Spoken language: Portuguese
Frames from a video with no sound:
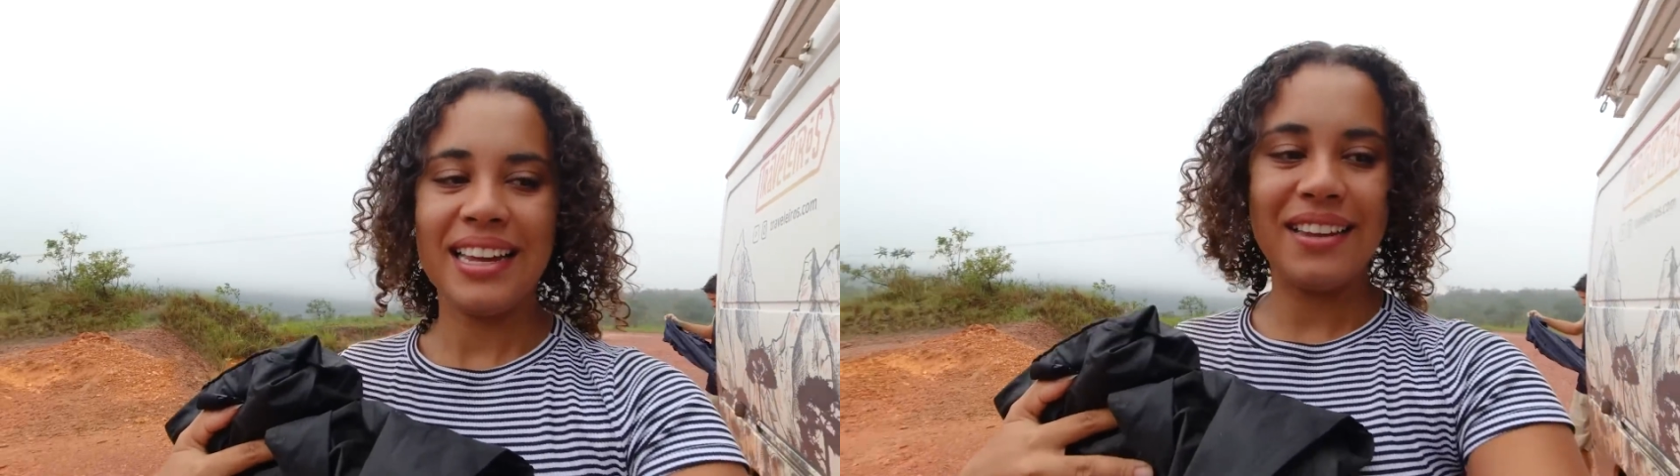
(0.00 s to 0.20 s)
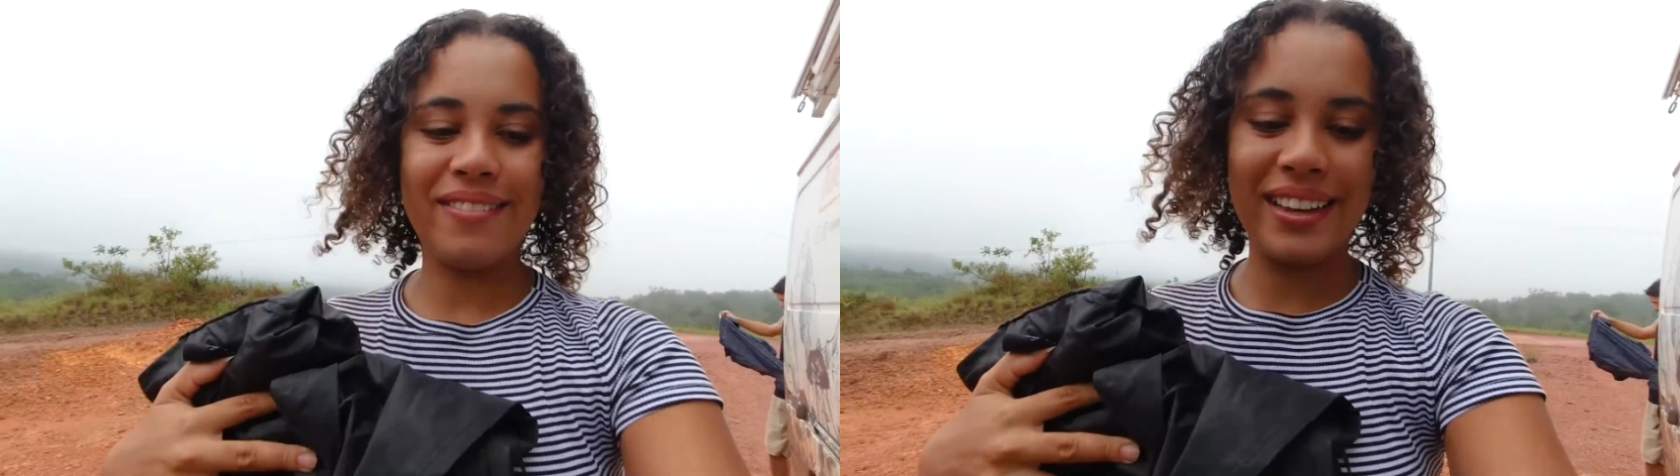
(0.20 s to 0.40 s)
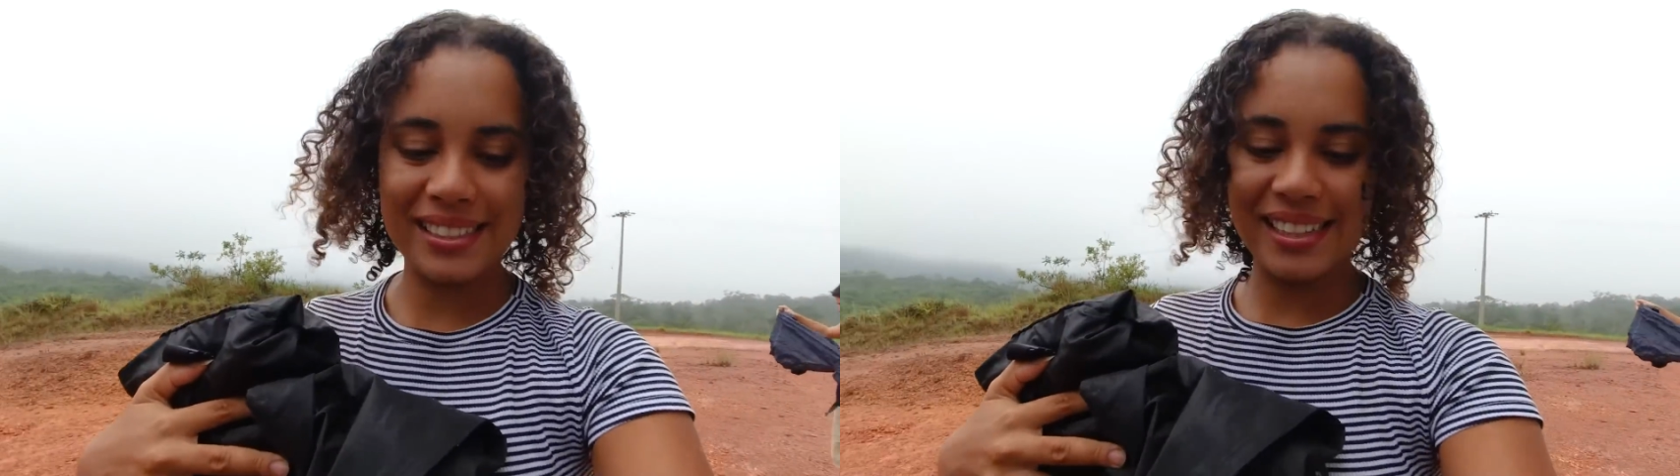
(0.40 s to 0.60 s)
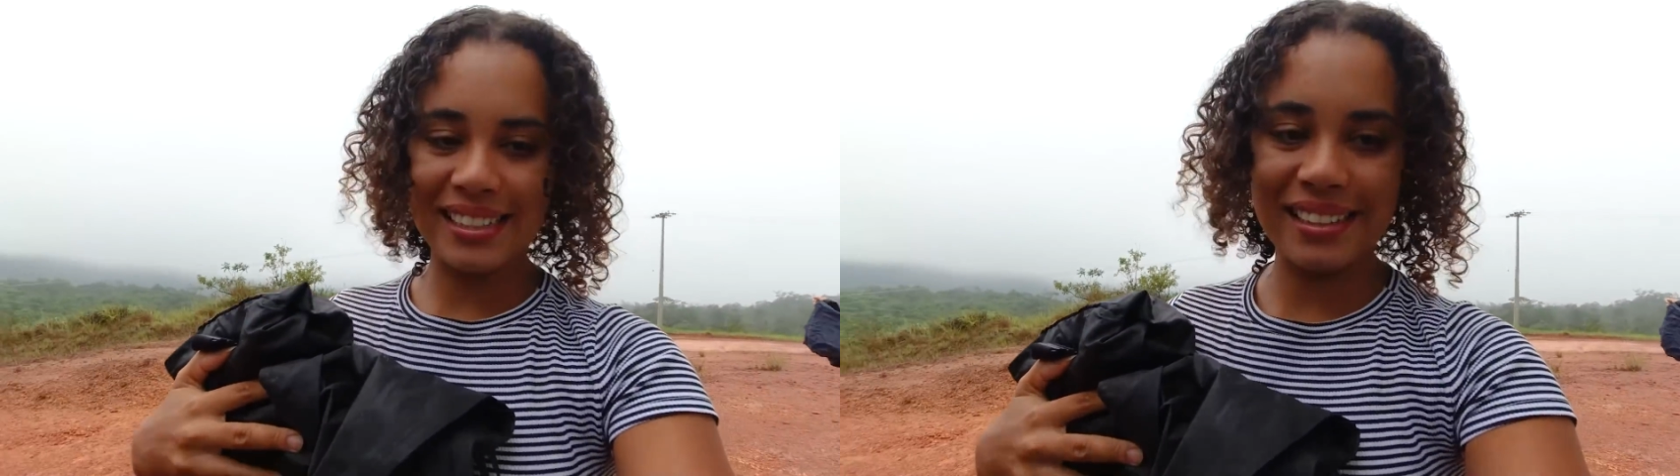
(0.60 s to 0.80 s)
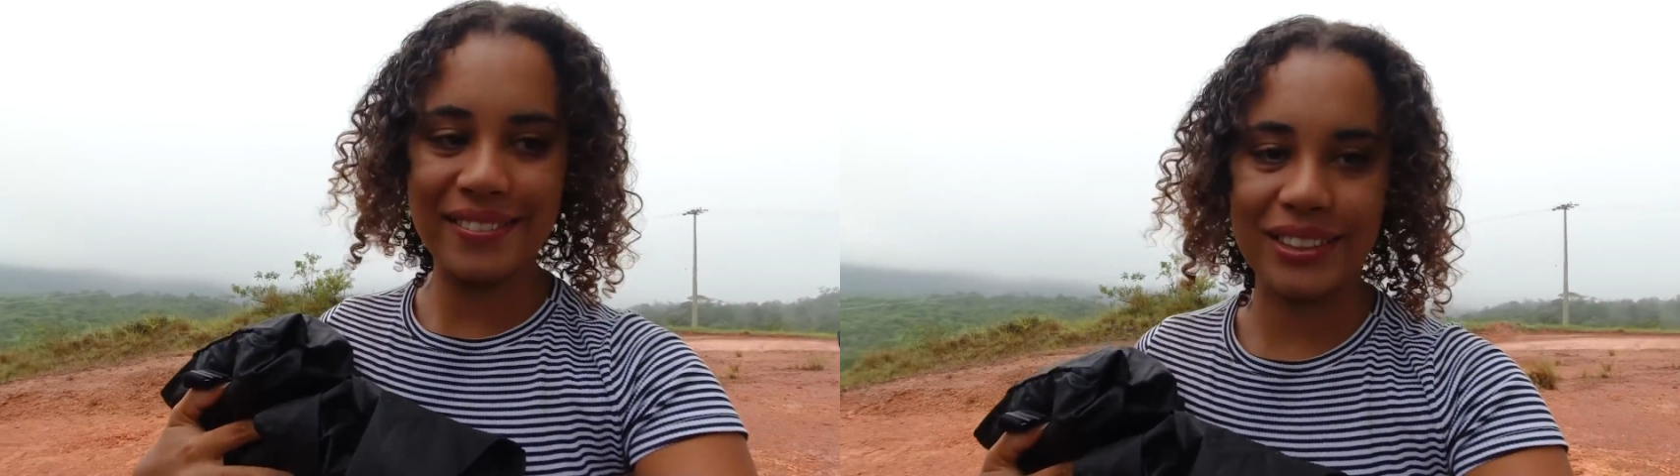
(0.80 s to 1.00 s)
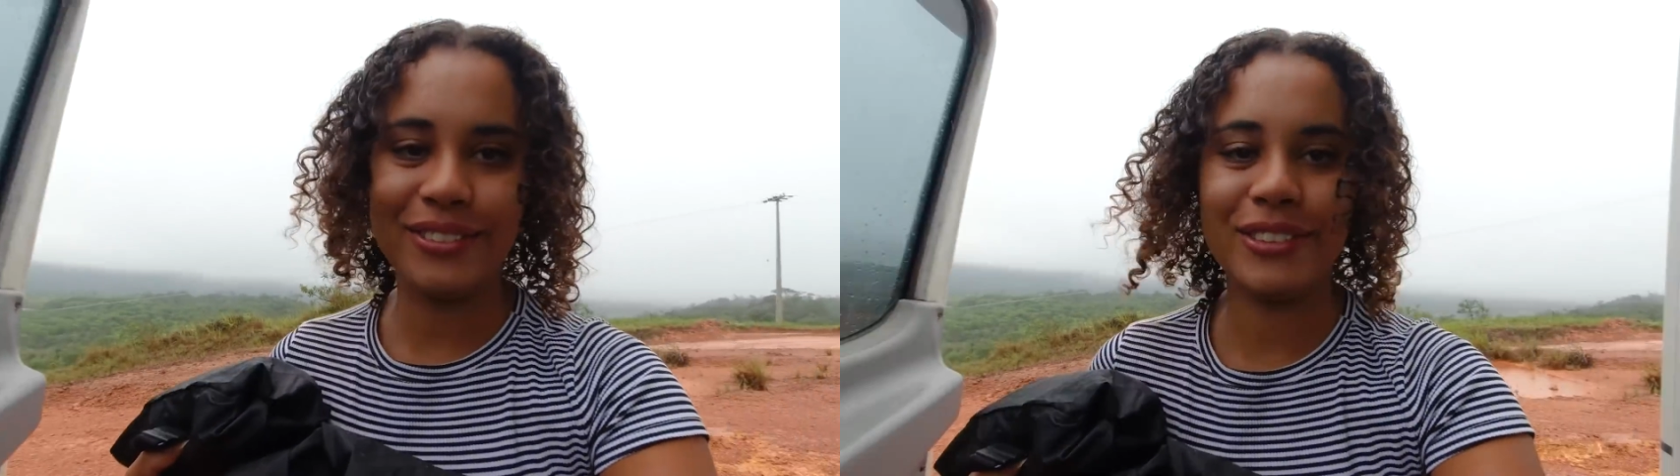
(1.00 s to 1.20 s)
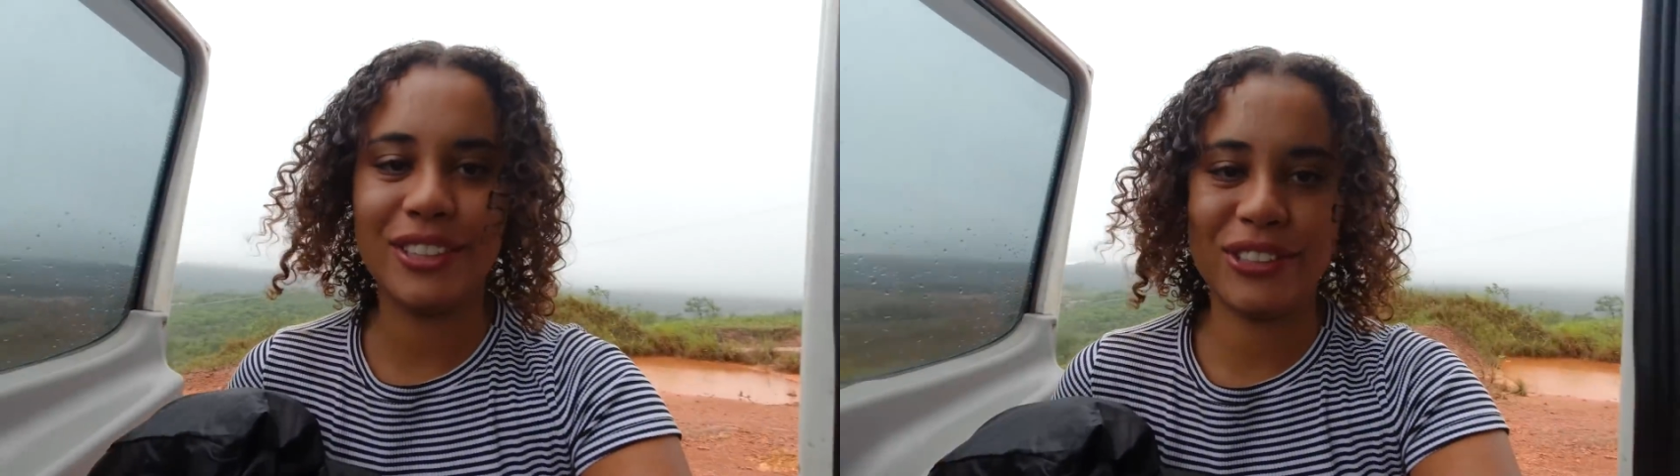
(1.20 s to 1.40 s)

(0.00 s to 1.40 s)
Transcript: e ver se essa aventura